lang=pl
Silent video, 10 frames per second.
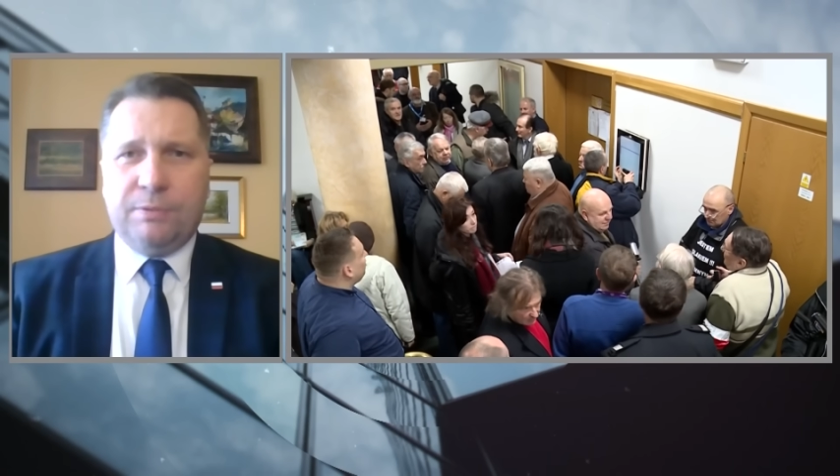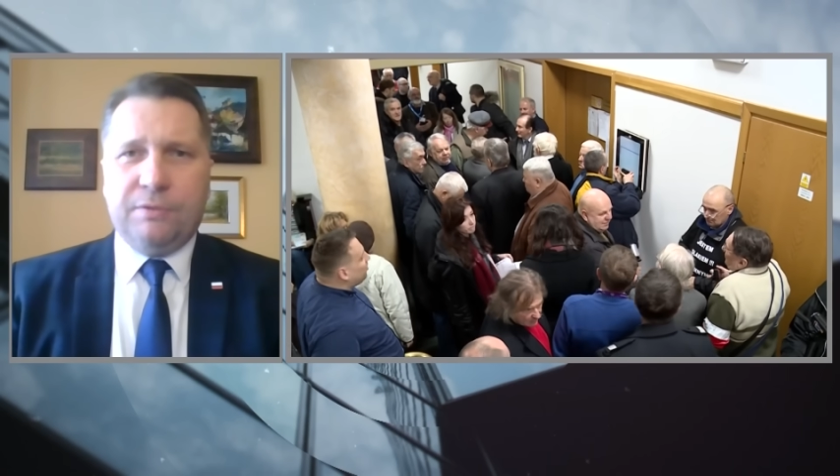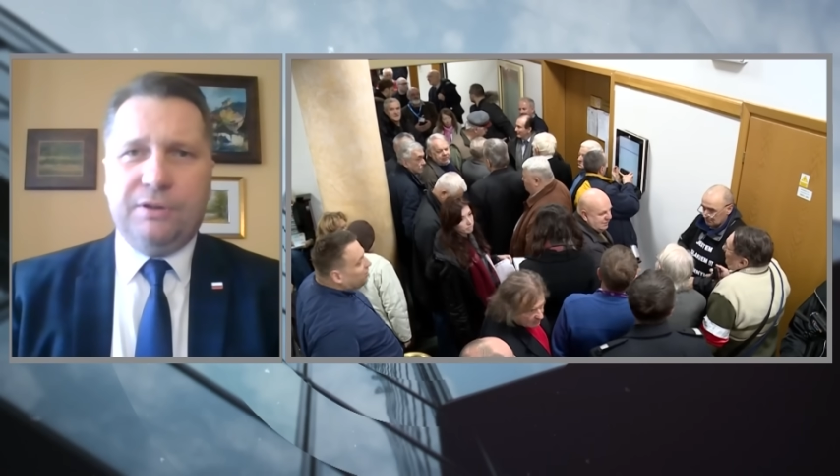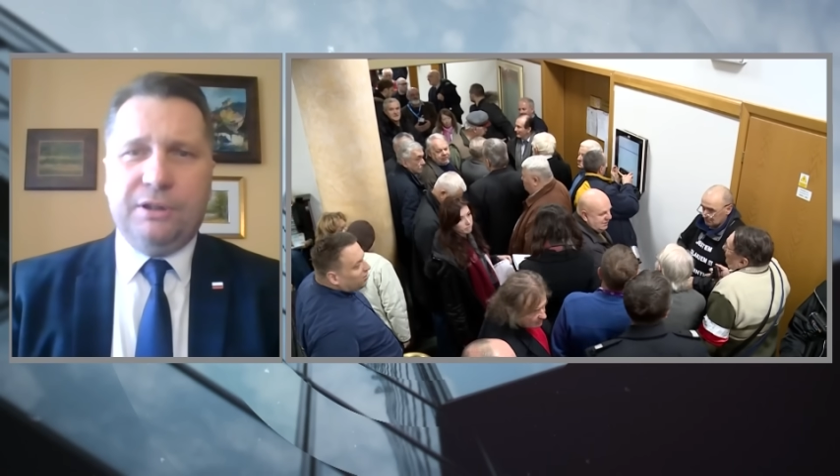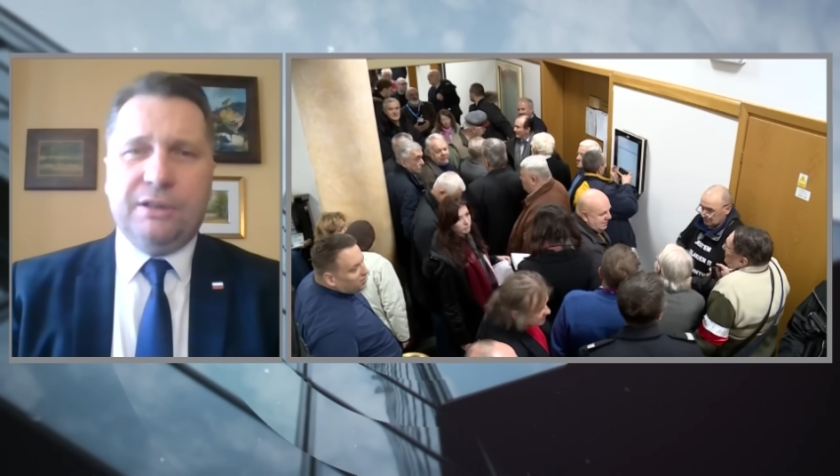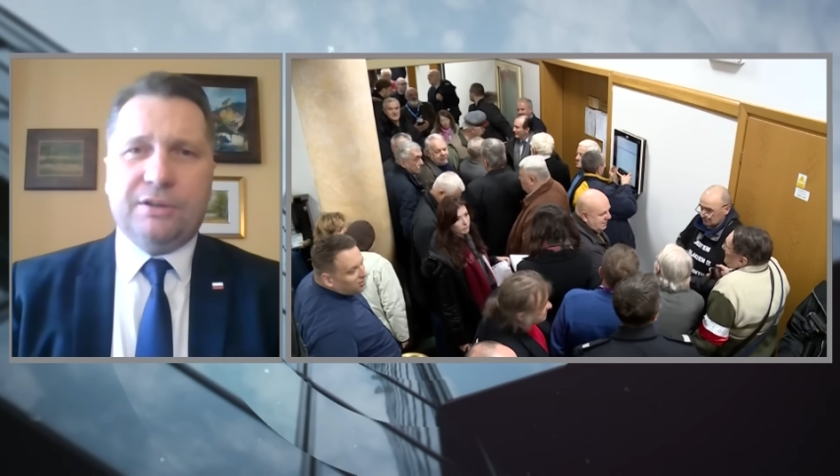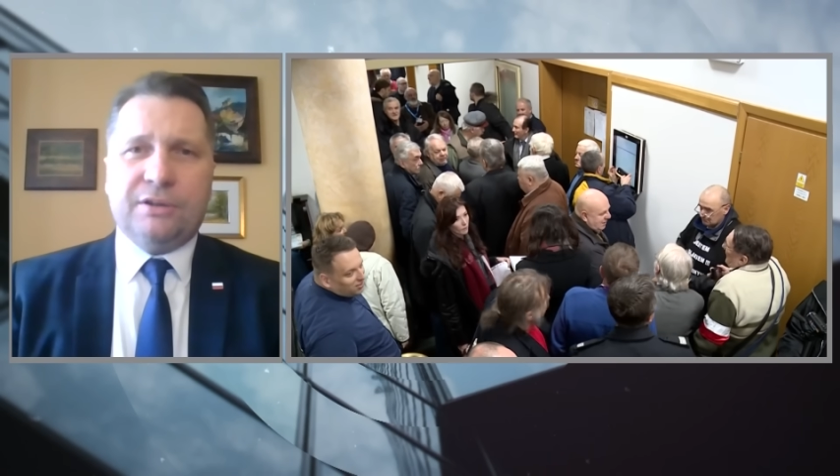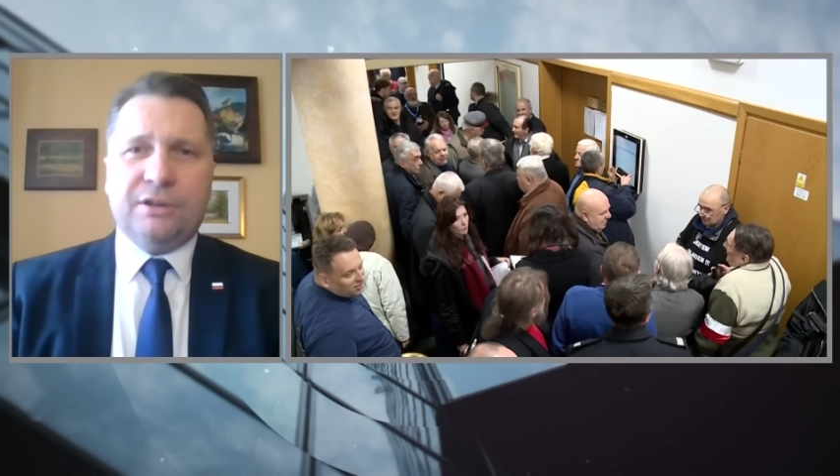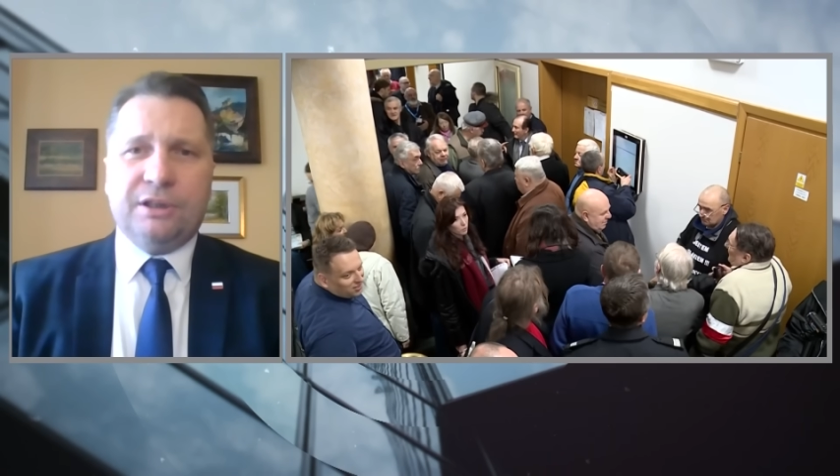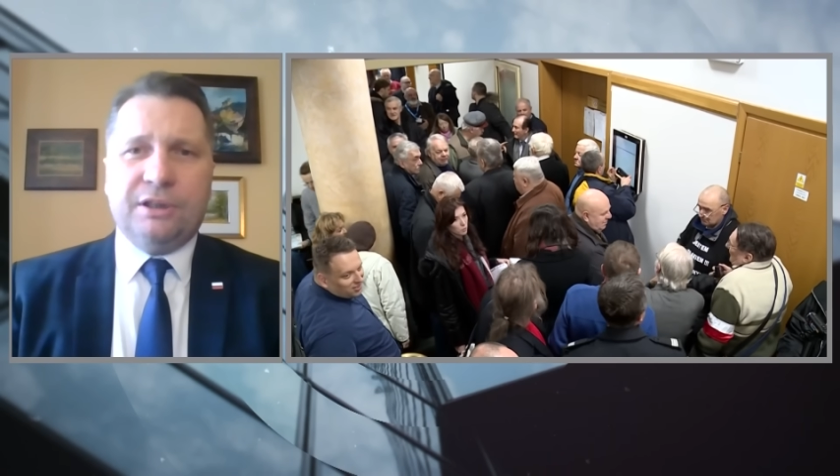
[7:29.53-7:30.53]
powinien
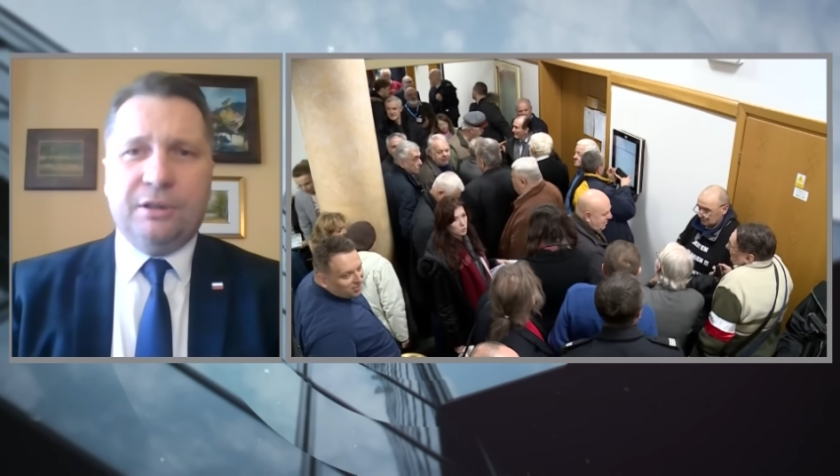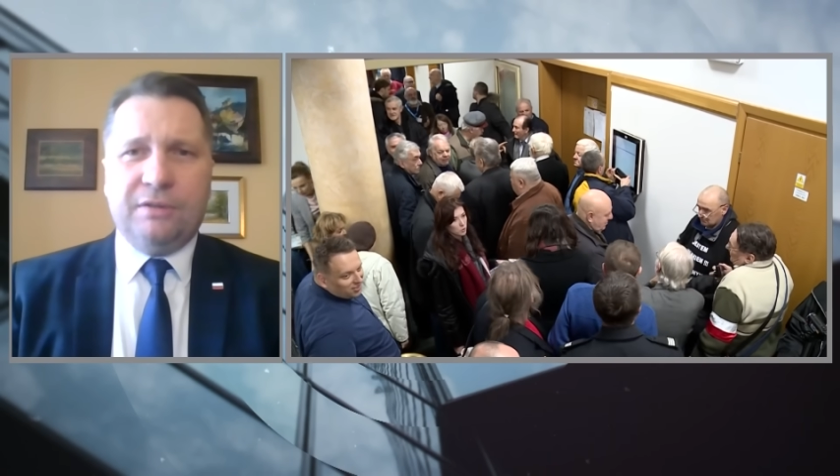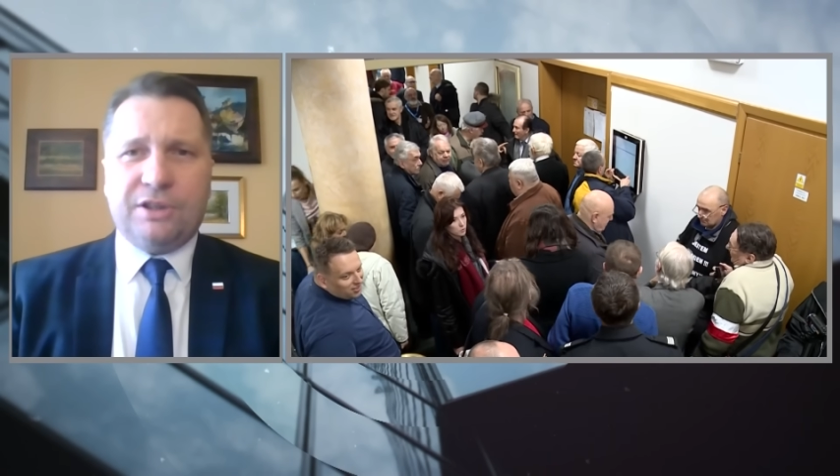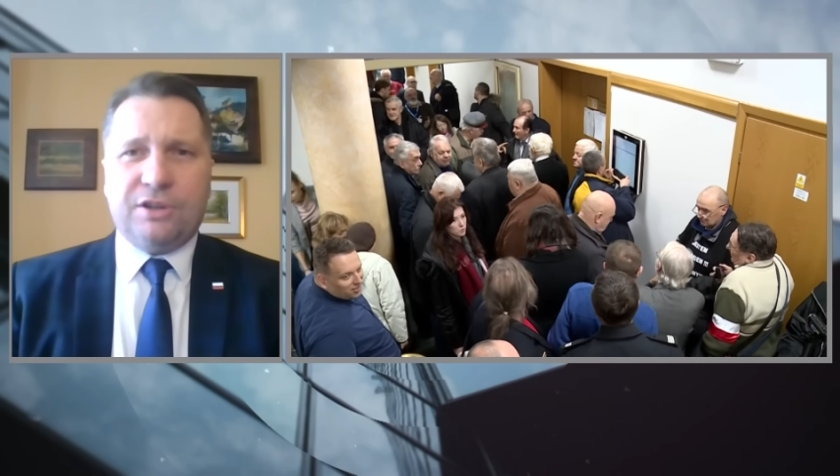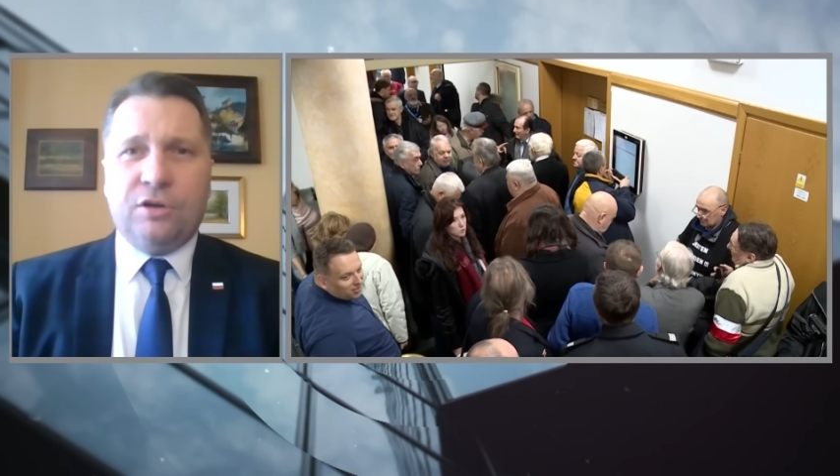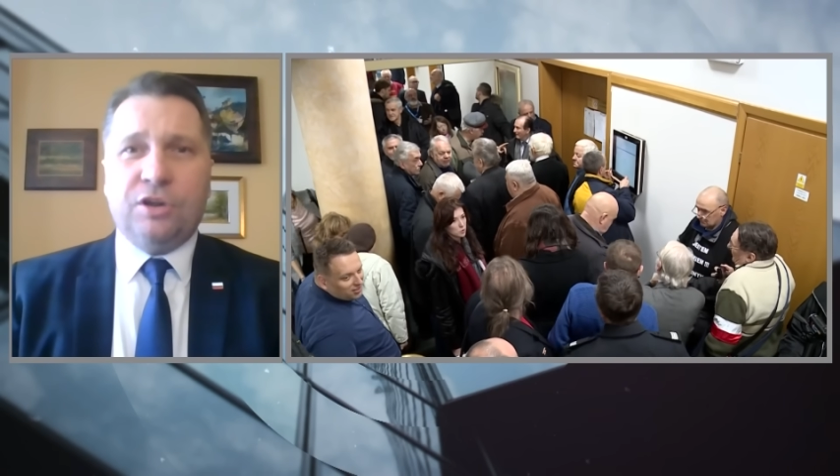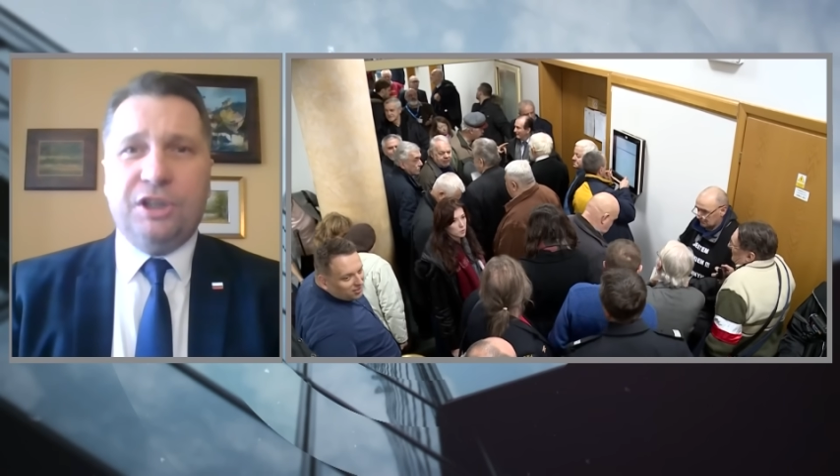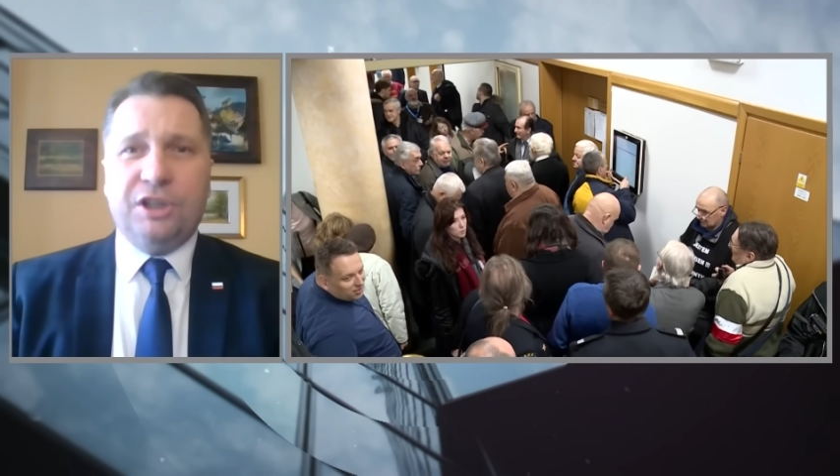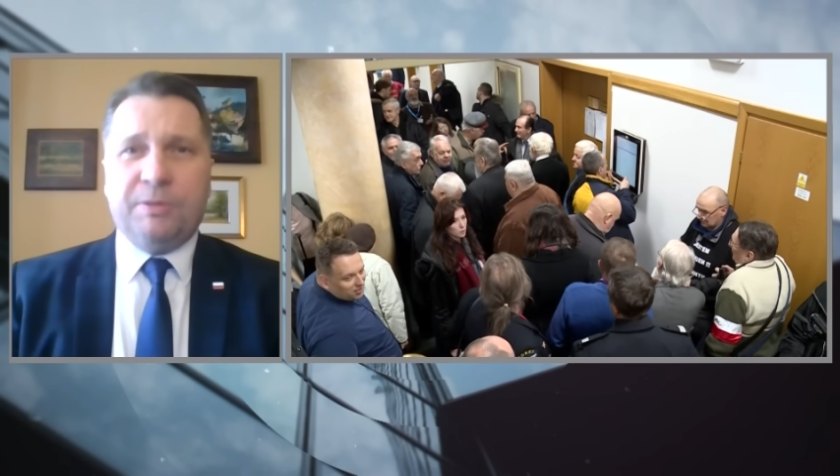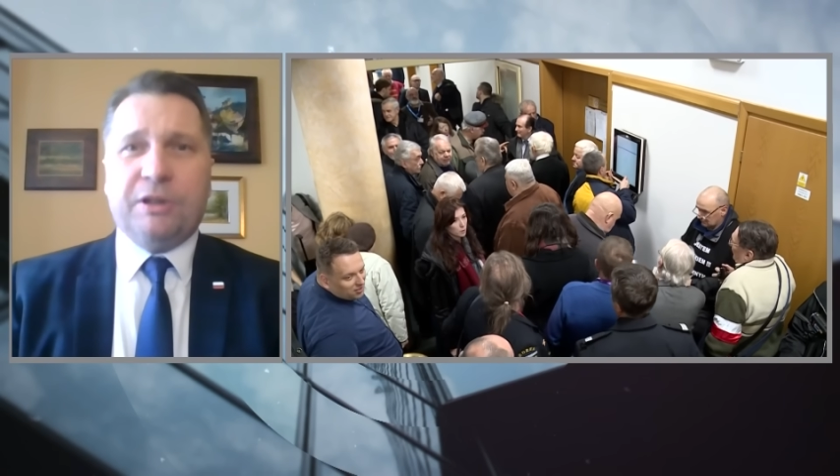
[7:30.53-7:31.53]
kierować do
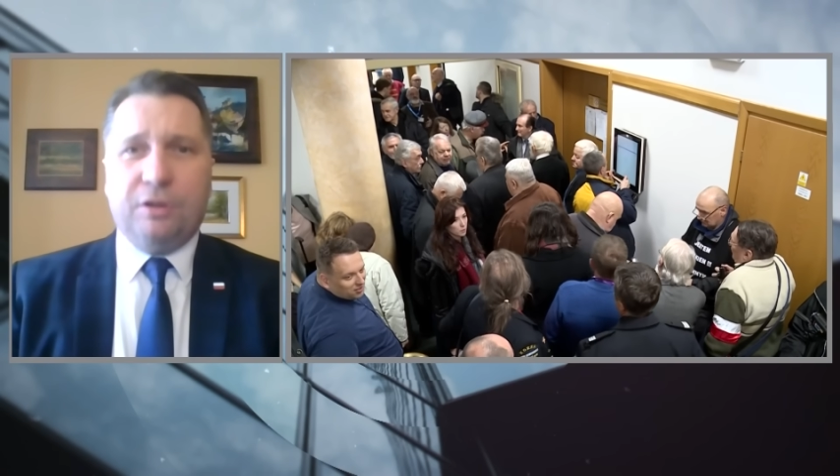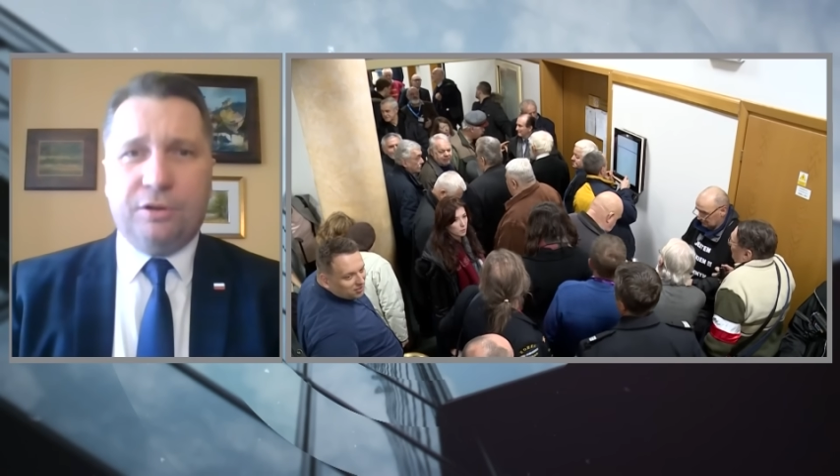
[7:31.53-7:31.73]
Izby